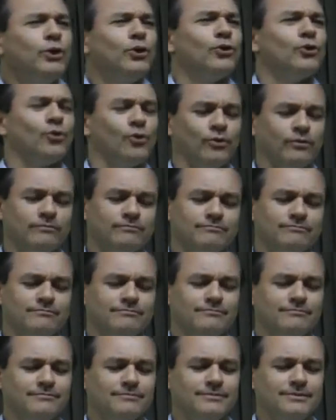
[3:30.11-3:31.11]
melhorou.
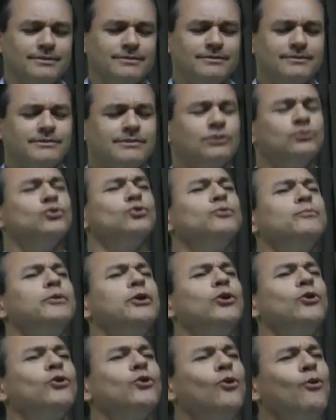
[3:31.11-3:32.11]
Se tudo
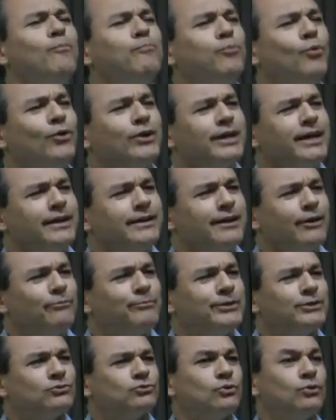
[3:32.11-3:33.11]
melhorou, por que, que
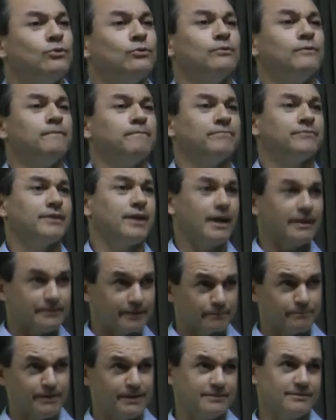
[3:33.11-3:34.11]
aumentou a
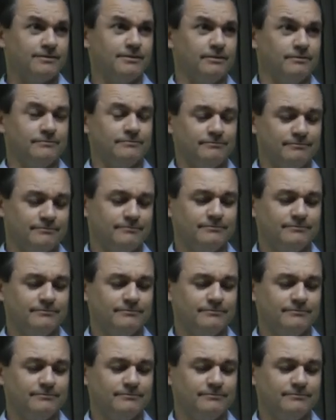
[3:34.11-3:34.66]
depressão?